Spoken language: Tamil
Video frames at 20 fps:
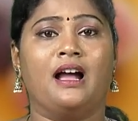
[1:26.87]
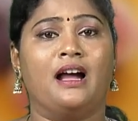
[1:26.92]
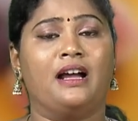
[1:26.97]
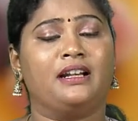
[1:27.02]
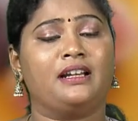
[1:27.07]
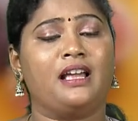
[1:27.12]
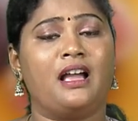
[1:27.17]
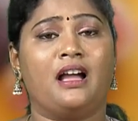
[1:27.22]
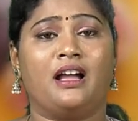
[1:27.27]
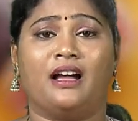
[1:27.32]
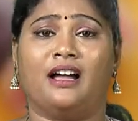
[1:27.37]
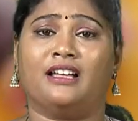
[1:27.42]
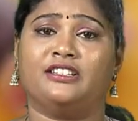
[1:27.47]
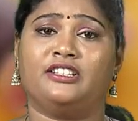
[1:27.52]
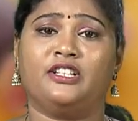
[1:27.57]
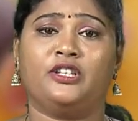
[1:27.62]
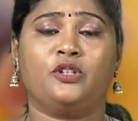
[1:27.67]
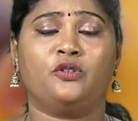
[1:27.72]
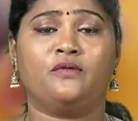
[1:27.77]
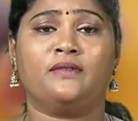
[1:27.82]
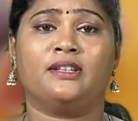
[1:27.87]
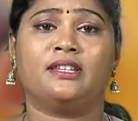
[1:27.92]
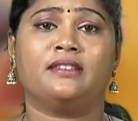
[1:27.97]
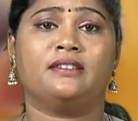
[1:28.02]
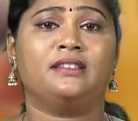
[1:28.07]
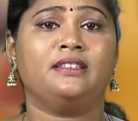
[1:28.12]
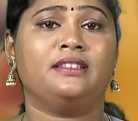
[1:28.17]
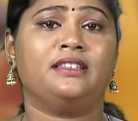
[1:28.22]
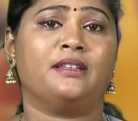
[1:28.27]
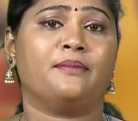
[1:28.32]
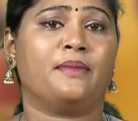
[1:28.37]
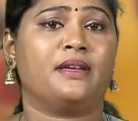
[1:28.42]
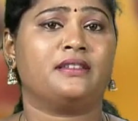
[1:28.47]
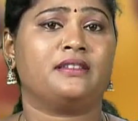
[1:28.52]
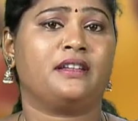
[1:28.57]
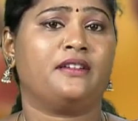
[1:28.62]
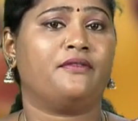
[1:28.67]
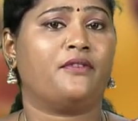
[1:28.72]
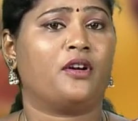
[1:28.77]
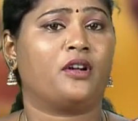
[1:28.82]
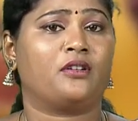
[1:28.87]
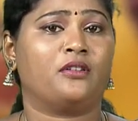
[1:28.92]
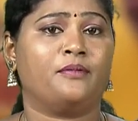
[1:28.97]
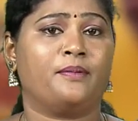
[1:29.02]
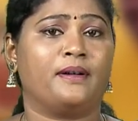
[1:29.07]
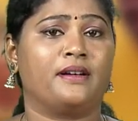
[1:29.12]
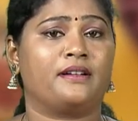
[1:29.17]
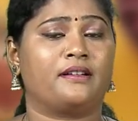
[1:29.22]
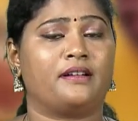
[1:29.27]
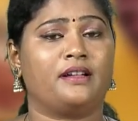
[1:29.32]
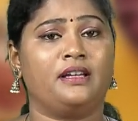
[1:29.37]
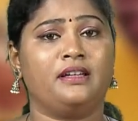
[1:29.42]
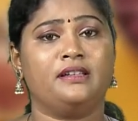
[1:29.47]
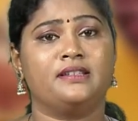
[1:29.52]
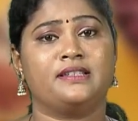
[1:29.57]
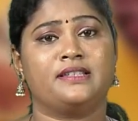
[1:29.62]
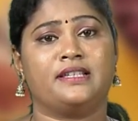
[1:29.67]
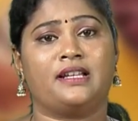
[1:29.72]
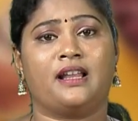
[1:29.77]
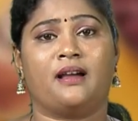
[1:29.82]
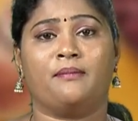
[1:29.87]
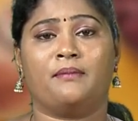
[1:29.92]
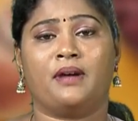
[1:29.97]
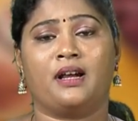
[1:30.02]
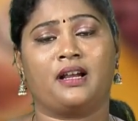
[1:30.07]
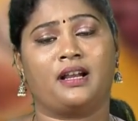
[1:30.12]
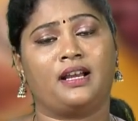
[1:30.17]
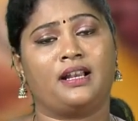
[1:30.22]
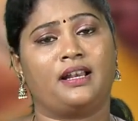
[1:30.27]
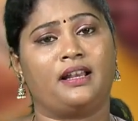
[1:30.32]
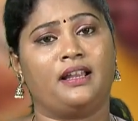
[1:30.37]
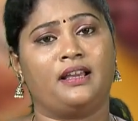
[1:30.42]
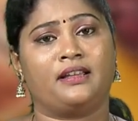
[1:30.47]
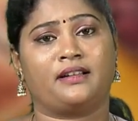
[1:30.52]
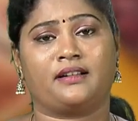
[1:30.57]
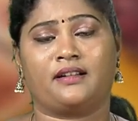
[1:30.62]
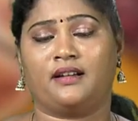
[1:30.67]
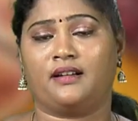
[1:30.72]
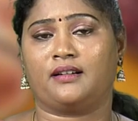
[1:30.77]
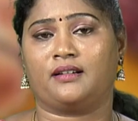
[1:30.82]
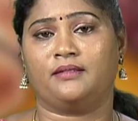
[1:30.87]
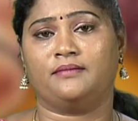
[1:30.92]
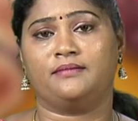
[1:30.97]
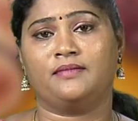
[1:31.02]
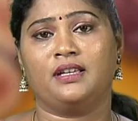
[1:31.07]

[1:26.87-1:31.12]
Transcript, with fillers: ஆனால் அதுலேயும் வந்து இந்த மாதிரி ஃபாலோ பண்ணுற சில அம்மாக்கள்லாம் இருக்காங்க